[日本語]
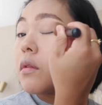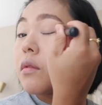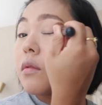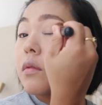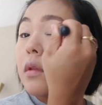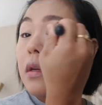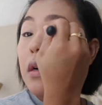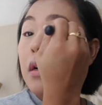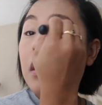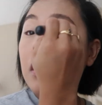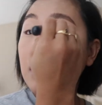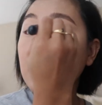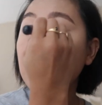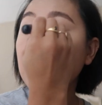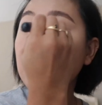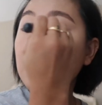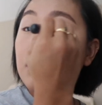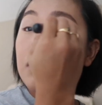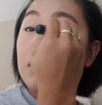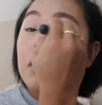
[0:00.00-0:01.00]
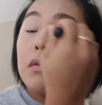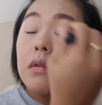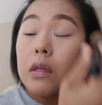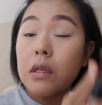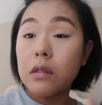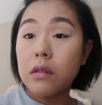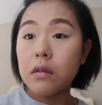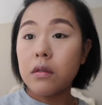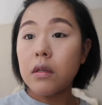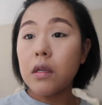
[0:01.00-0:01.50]
そうだから
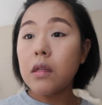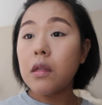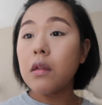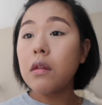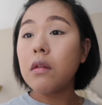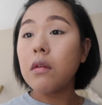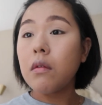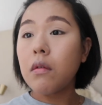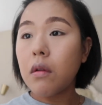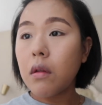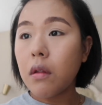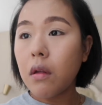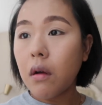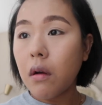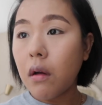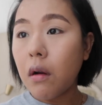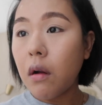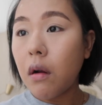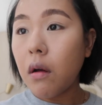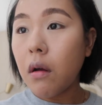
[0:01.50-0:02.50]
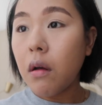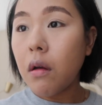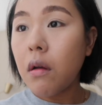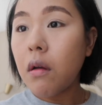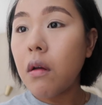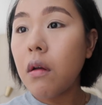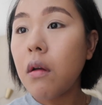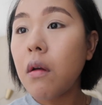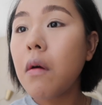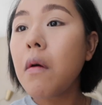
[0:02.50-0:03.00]
フローレンス連れてってくれたから、
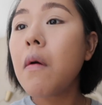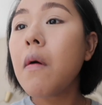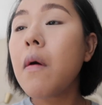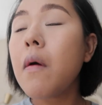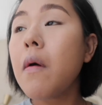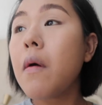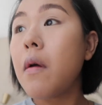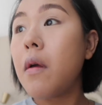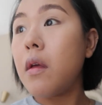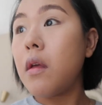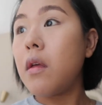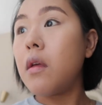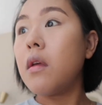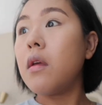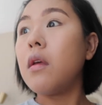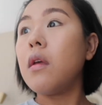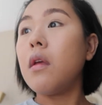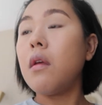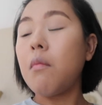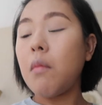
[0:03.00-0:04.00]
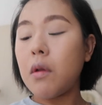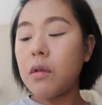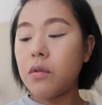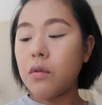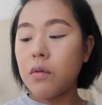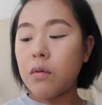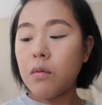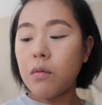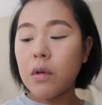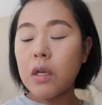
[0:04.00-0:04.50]
今
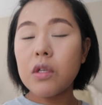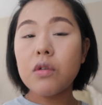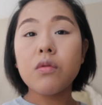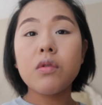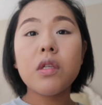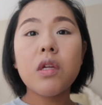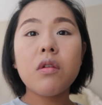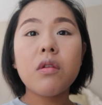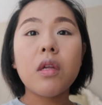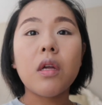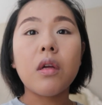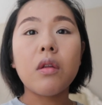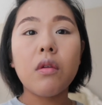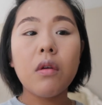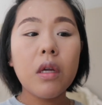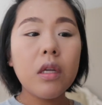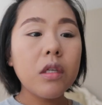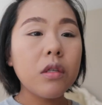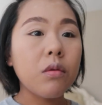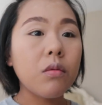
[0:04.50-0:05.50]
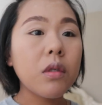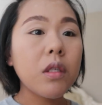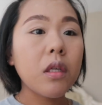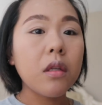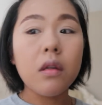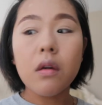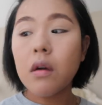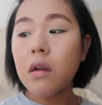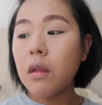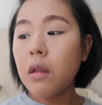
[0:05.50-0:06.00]
ちょっとお化粧してるんだけどエディソン起き
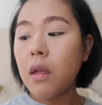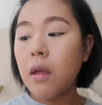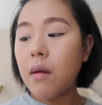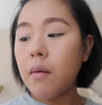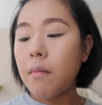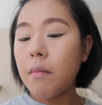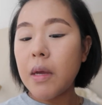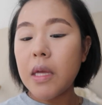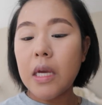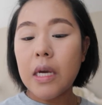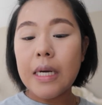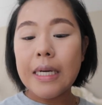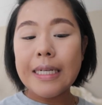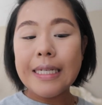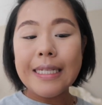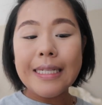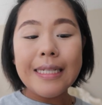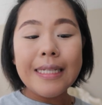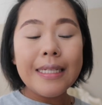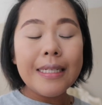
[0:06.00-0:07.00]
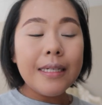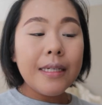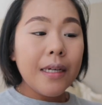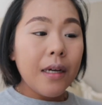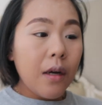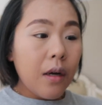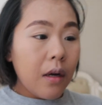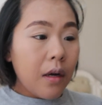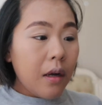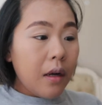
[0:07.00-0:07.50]
ちゃったからね、まあいいや。
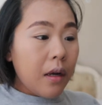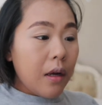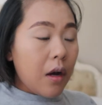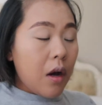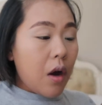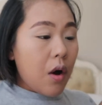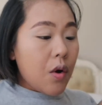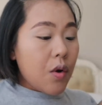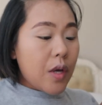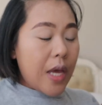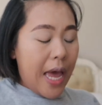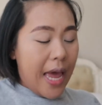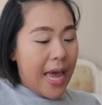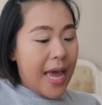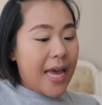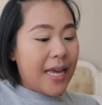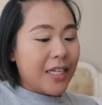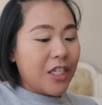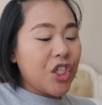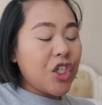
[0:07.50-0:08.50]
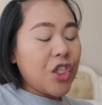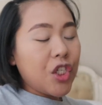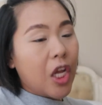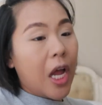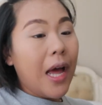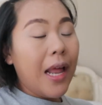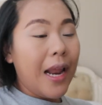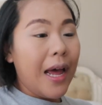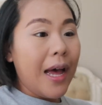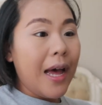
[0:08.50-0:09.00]
OK、 し
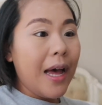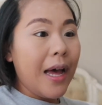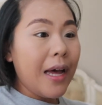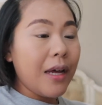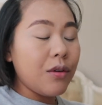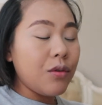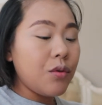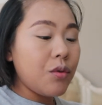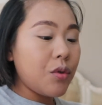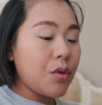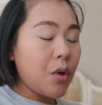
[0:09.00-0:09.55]
たら